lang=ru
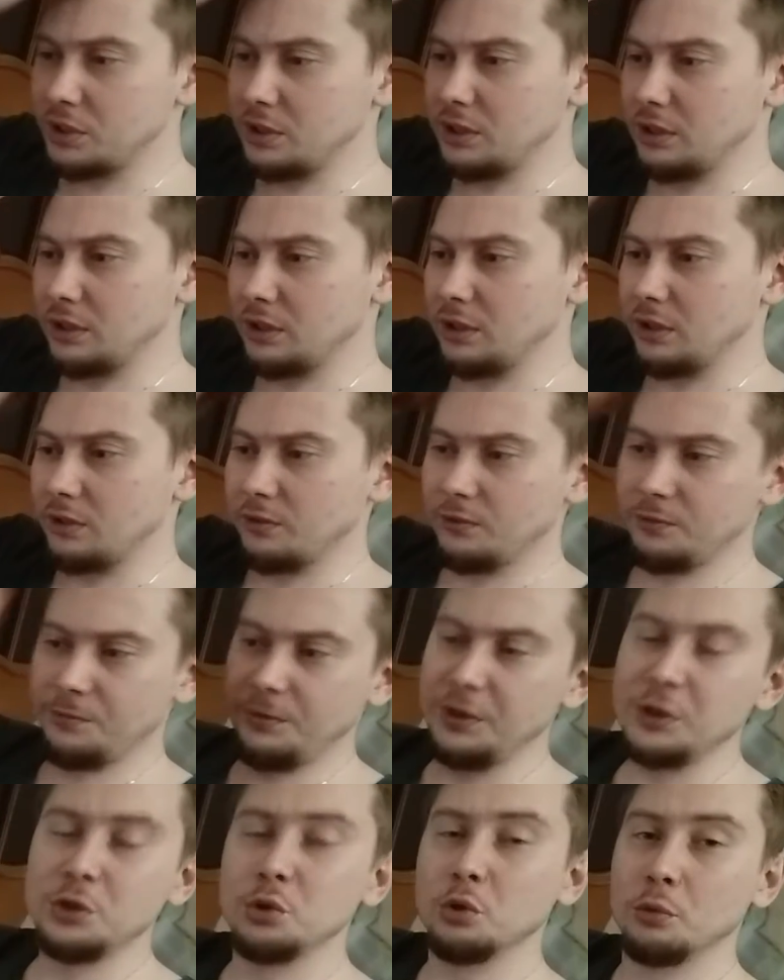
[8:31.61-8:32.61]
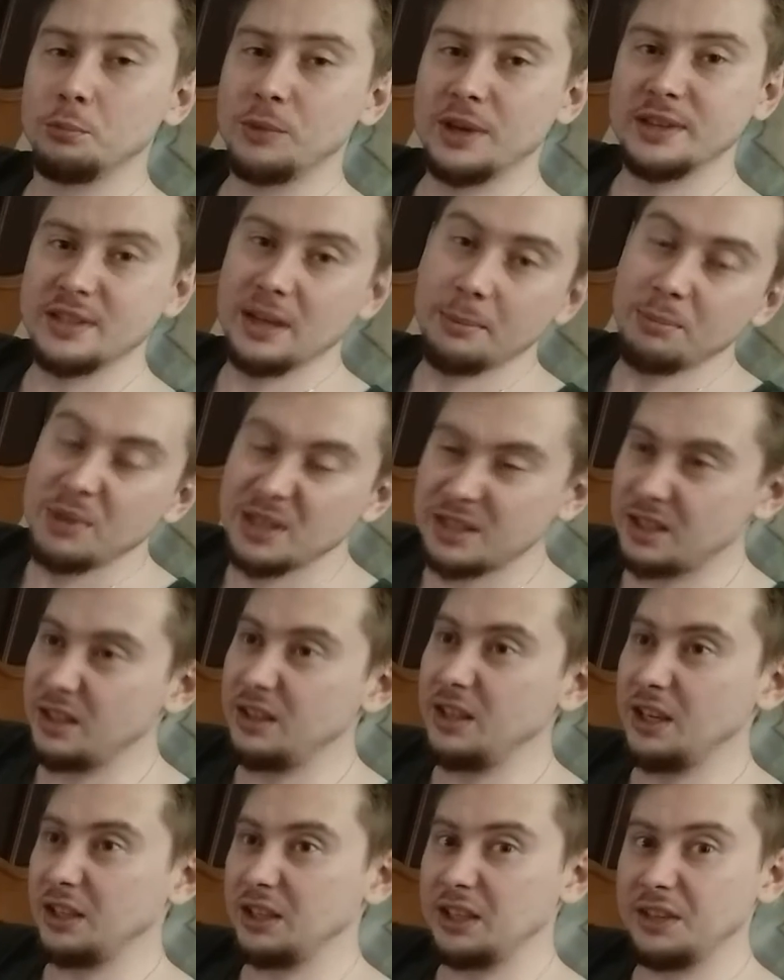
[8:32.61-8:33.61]
э, видео у меня
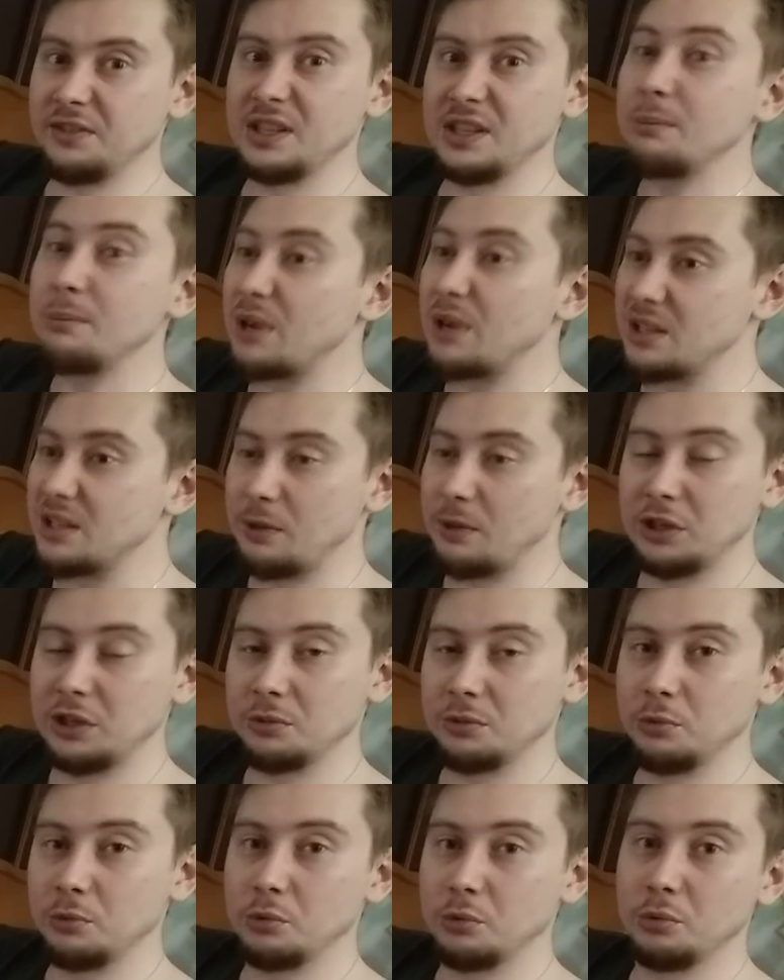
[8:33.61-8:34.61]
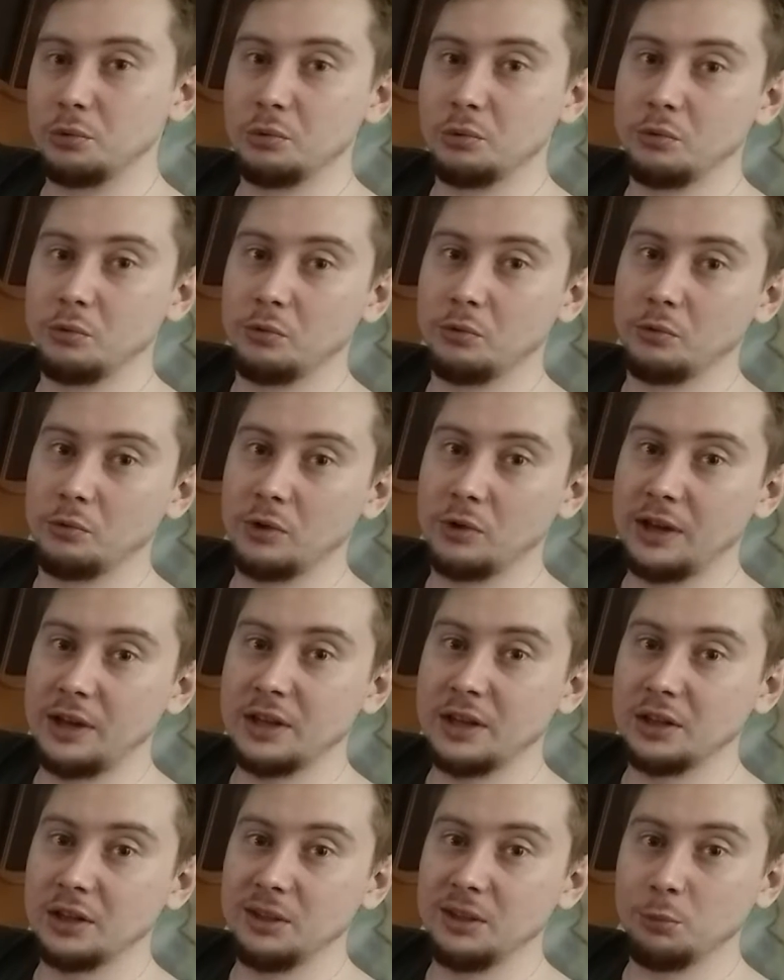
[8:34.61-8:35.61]
записано некоторые в запас, поэтому
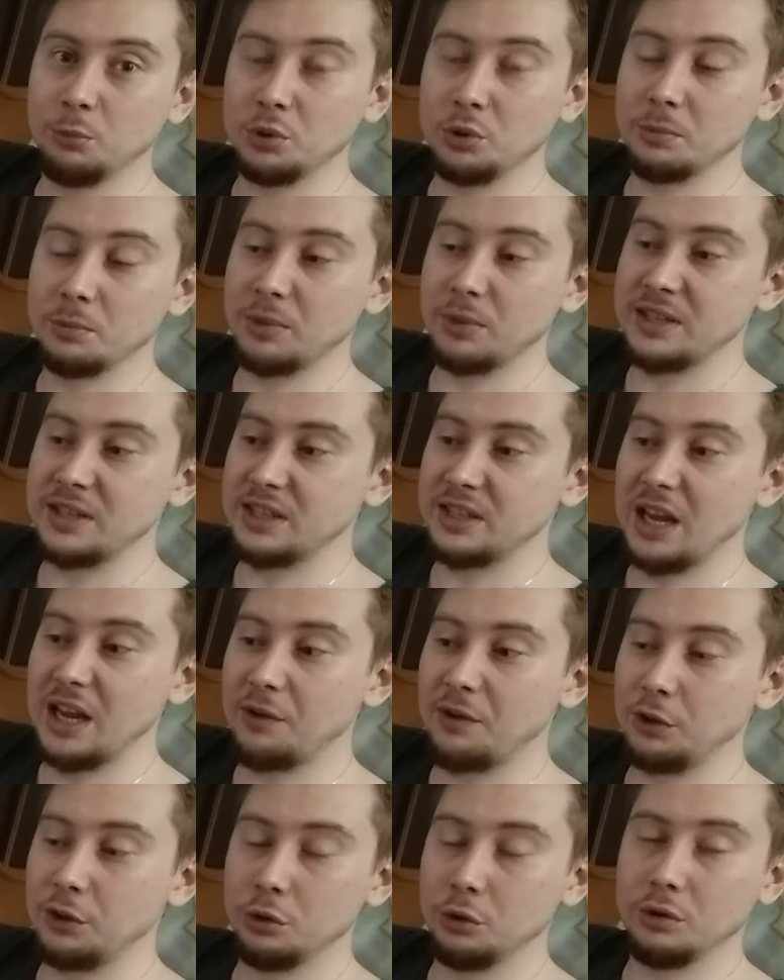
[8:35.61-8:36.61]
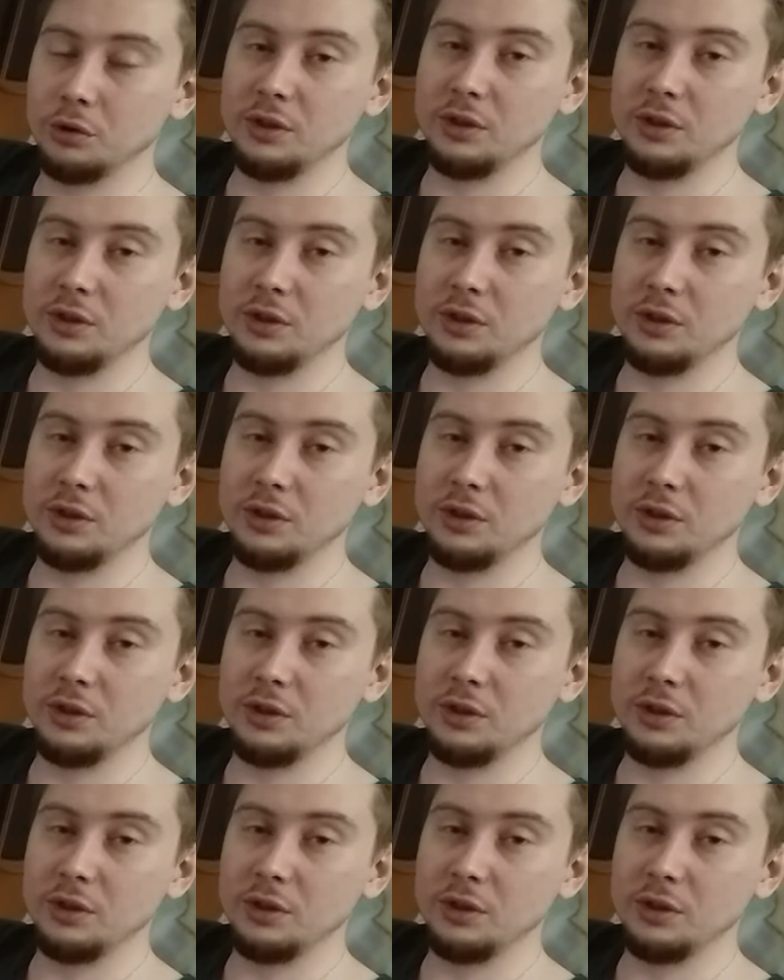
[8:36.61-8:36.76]
канал не будет простаивать,